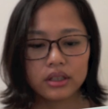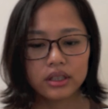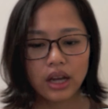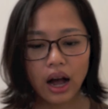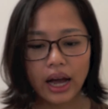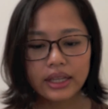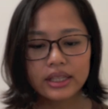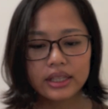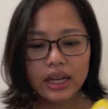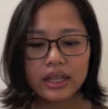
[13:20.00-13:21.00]
小孩
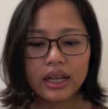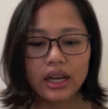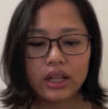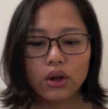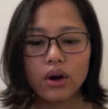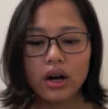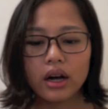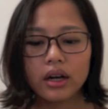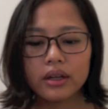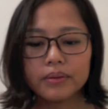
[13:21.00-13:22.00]
子听的也都
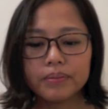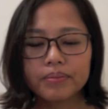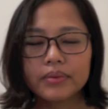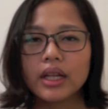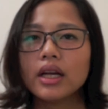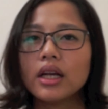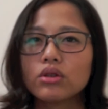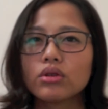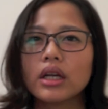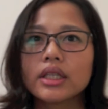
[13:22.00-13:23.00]
很，
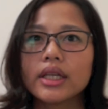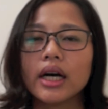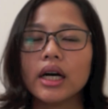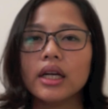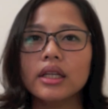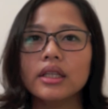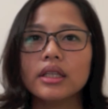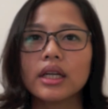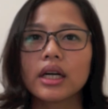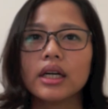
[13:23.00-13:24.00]
算是
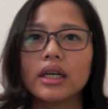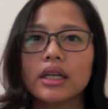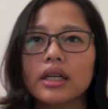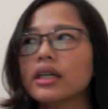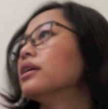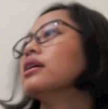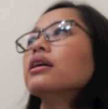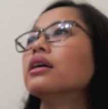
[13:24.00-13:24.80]
很那个，